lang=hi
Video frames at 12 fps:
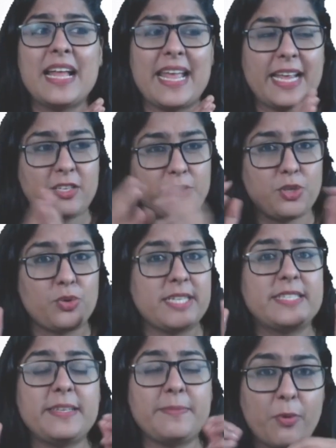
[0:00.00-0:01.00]
एक छोटी
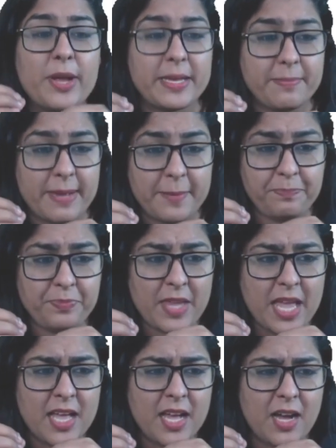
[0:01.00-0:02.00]
सी पोएम है
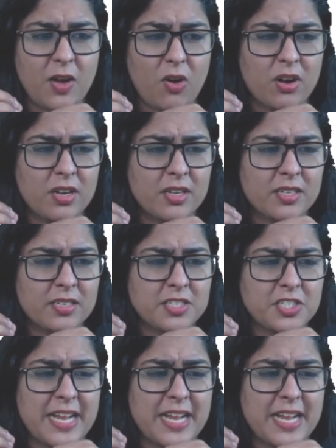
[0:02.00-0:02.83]
और